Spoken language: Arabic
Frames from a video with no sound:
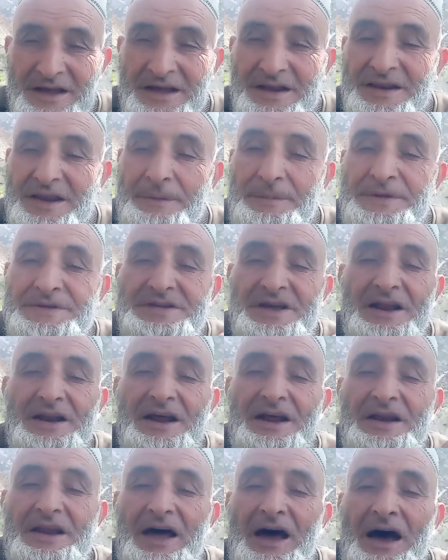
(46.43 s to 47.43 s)
النبي
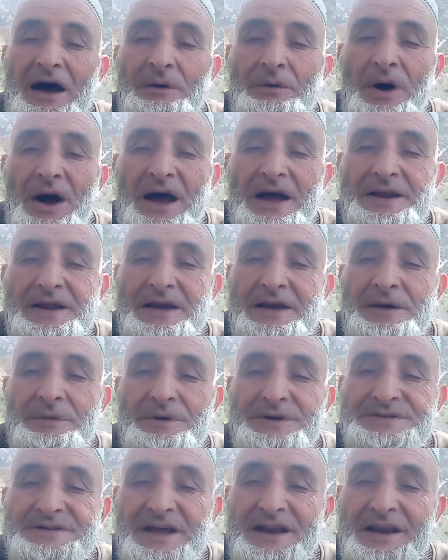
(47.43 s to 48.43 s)
صلى الله عليه
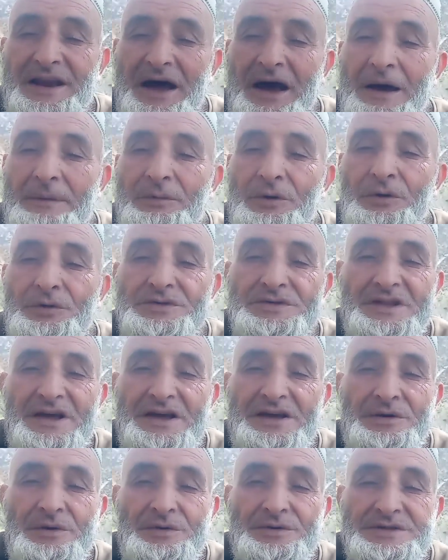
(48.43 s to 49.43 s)
وسلم كنا
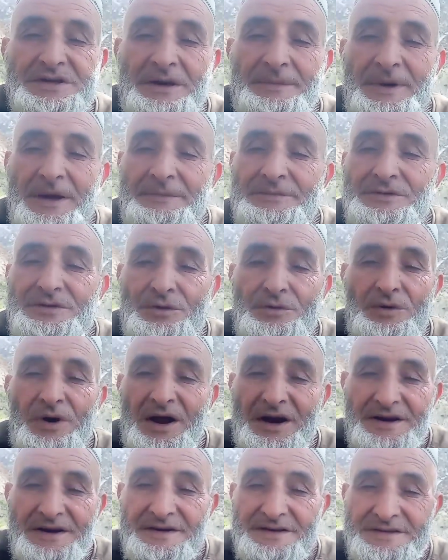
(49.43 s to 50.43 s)
يقول تمام
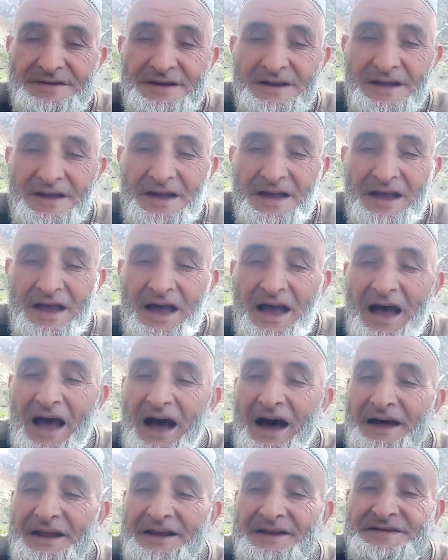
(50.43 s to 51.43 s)
الدكالنس
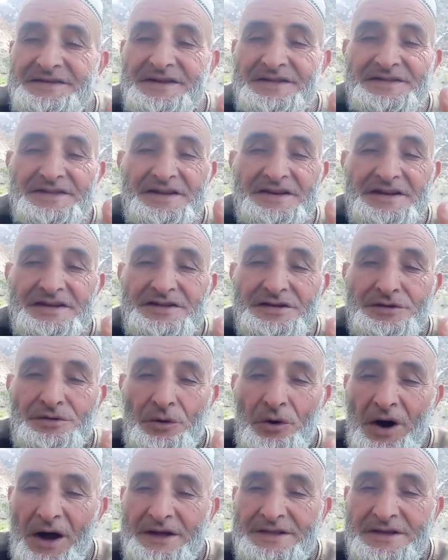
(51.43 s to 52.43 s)
أرسني التيني
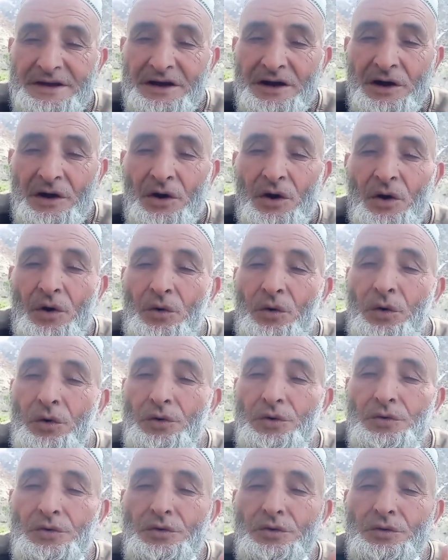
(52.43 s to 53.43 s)
تدعات
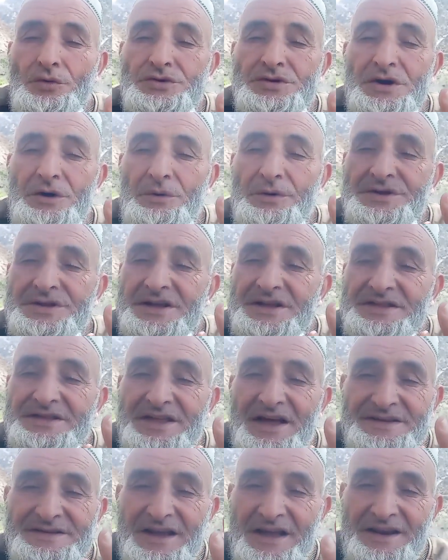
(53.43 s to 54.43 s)
كل تغردين
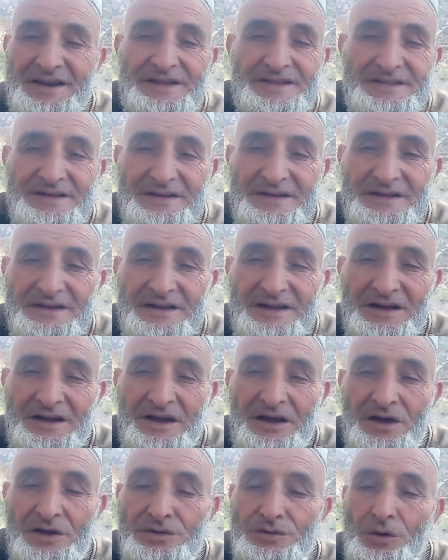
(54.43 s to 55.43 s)
تظلت
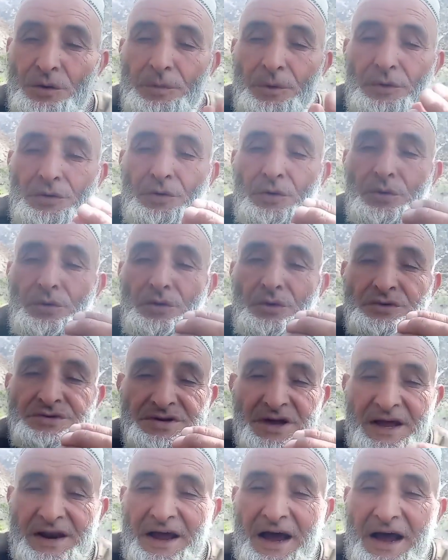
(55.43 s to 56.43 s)
دبور كل
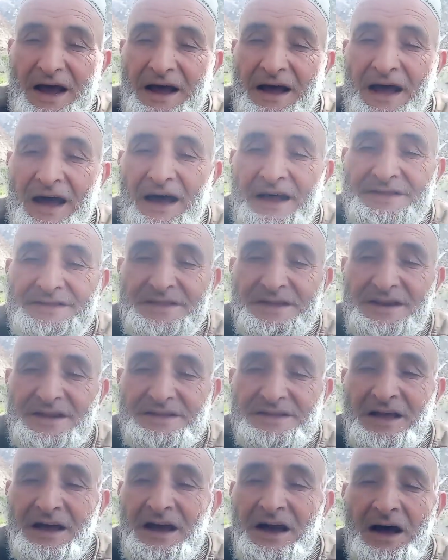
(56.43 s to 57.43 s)
صلاة
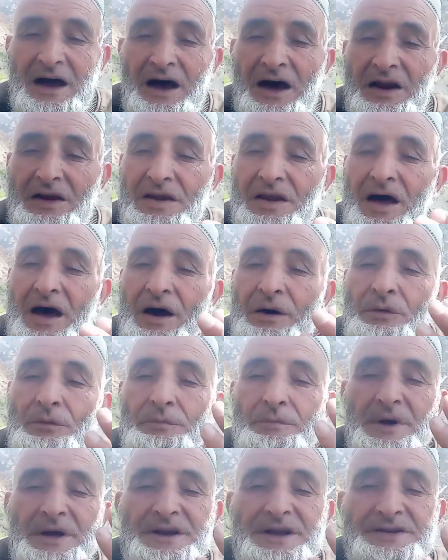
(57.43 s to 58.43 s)
التنيت
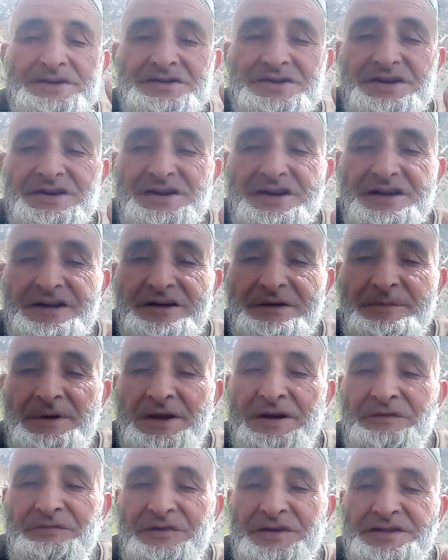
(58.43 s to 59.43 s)
اللهم نجني
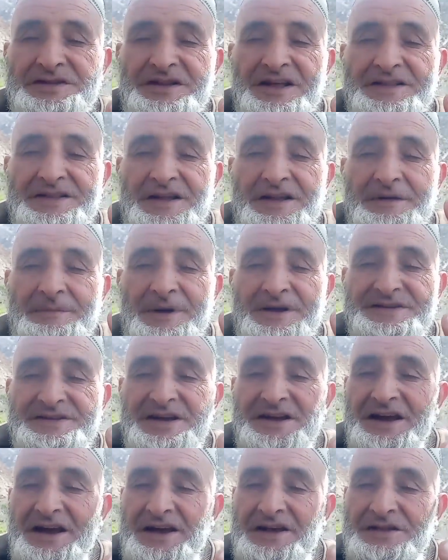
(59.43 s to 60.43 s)
من فتنة المسيح